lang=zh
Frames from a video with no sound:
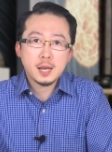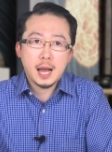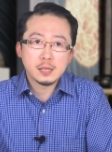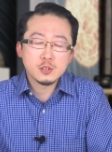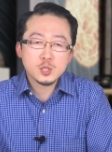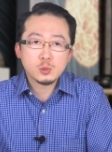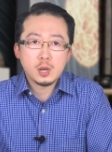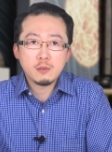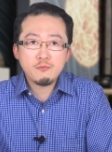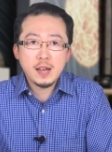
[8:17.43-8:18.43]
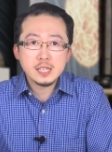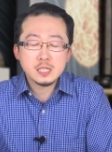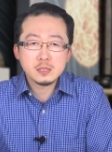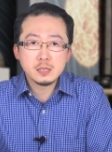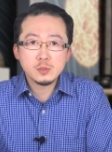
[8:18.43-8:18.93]
卡特受到了外星
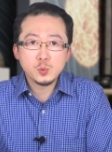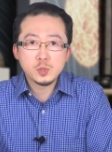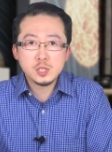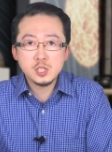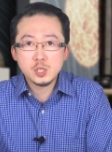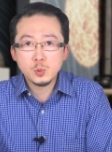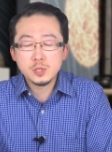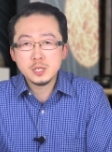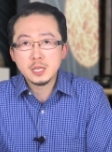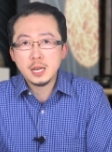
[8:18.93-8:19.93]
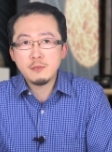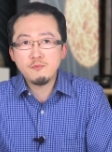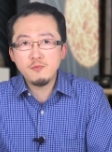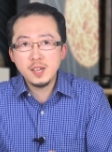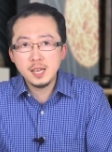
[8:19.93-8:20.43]
人与地球及人类
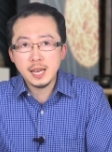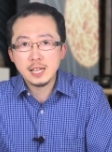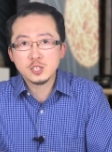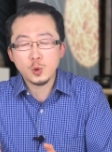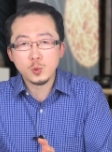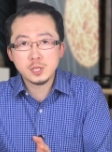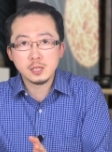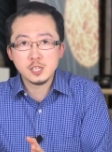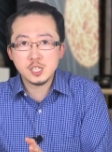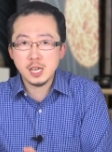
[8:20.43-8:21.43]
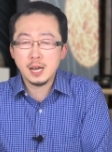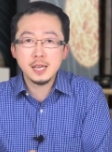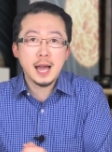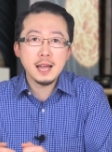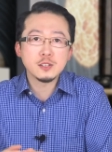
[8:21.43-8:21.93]
未来走向的强烈
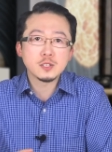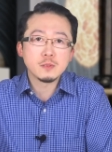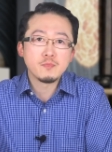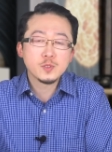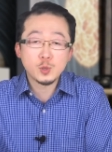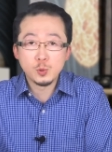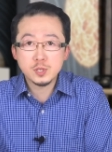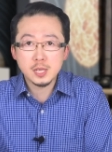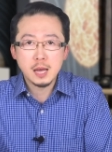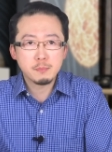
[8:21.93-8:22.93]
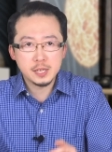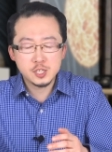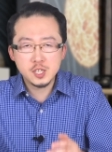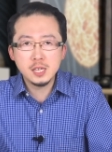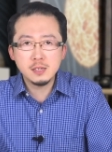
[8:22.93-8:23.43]
暗示，从此啊便
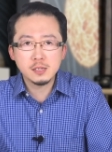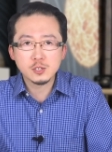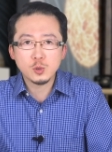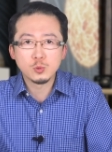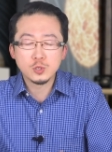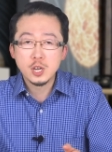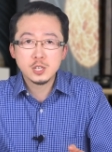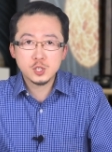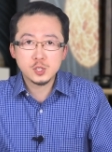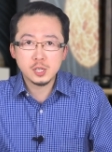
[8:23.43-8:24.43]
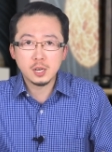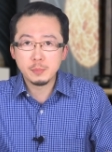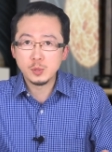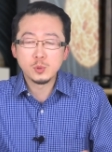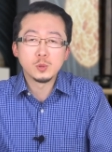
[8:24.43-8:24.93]
坚定地从事世界和
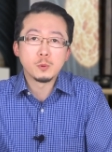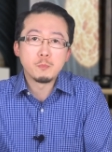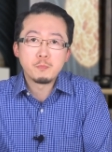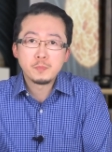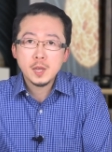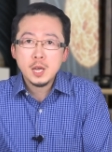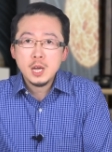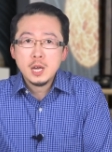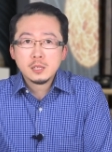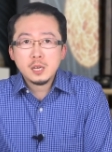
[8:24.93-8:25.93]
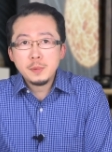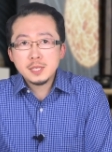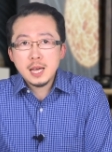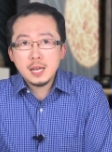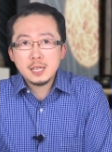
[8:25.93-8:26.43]
平运动。特别
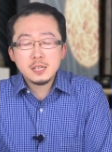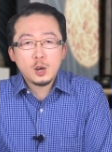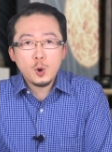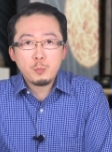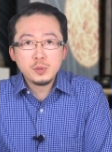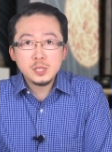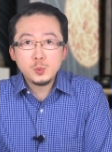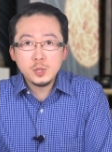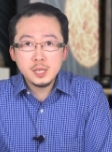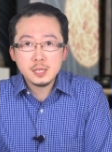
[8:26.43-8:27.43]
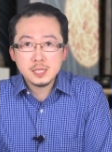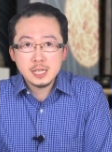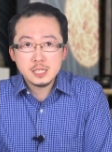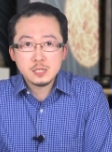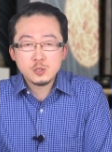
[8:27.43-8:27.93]
在离任后不遗余力地在
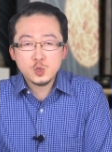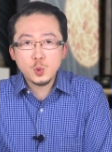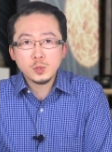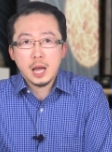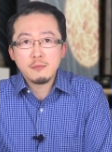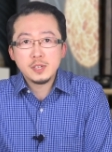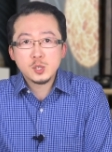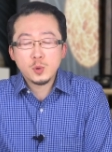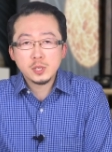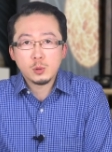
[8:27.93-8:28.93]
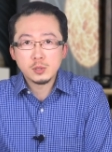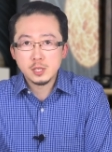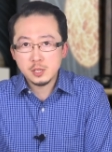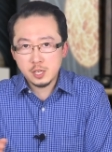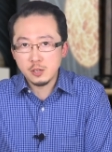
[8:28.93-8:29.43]
几次重大危机关头呢
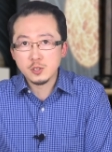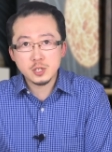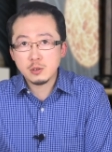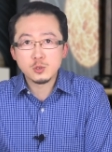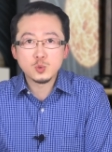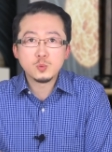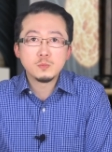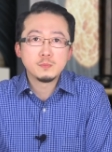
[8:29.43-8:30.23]
挺身而出。